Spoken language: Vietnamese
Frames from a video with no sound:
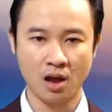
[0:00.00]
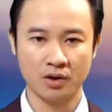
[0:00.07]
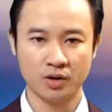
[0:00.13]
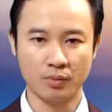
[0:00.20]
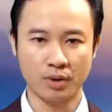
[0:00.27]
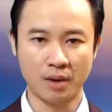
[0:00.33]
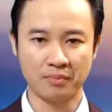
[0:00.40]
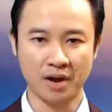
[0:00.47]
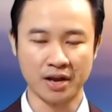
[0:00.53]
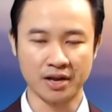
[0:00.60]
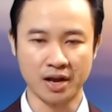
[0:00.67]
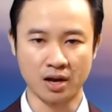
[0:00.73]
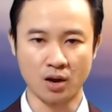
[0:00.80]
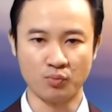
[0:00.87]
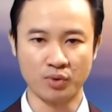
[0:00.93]
Trong năm
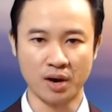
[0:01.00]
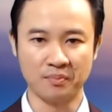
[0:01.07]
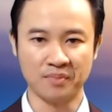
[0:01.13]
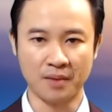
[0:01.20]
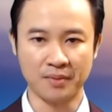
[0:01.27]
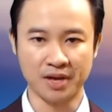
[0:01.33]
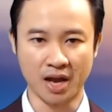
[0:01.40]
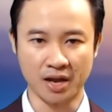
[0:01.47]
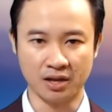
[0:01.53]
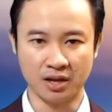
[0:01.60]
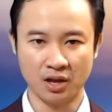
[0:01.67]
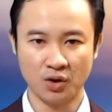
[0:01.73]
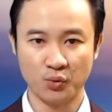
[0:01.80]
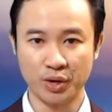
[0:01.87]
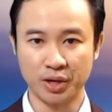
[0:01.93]
hai không hai hai,
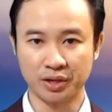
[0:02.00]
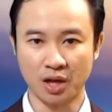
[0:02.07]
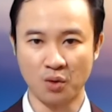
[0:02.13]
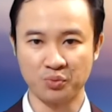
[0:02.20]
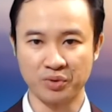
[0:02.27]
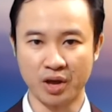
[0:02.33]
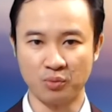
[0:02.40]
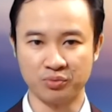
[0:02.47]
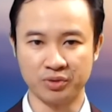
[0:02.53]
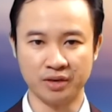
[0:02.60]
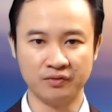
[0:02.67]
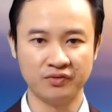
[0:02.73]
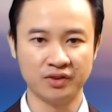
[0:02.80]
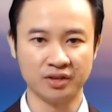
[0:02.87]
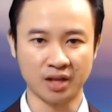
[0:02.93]
truyền thông dòng
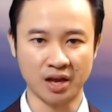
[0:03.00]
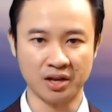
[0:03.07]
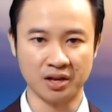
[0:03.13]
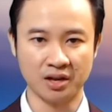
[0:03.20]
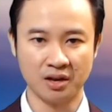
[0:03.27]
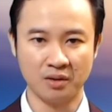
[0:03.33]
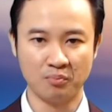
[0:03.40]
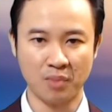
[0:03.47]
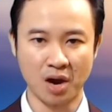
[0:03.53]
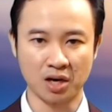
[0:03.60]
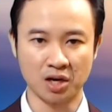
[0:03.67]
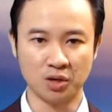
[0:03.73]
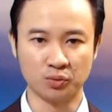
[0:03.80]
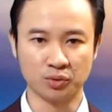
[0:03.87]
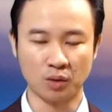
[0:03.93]
chính phương Tây mà
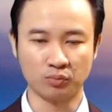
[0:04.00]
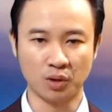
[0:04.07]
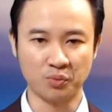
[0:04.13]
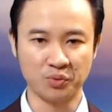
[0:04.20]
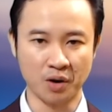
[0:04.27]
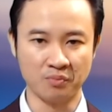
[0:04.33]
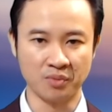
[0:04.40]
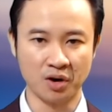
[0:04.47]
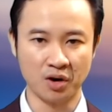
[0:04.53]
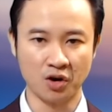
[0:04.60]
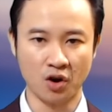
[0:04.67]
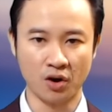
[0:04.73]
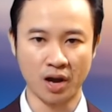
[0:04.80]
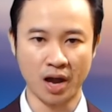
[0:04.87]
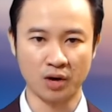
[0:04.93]
cựu Tổng thống Trump
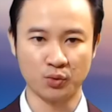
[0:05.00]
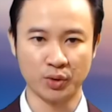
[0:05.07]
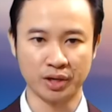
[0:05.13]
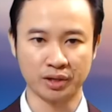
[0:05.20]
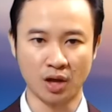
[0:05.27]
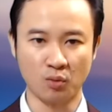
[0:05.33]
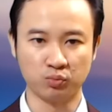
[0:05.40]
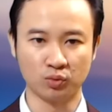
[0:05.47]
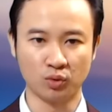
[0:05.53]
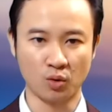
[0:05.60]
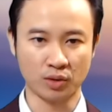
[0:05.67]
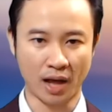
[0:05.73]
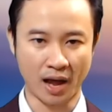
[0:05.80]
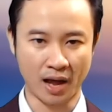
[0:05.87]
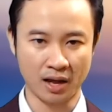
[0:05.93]
gọi là truyền thông thổ
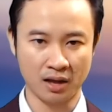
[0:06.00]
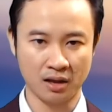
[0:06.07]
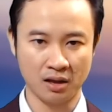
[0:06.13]
tả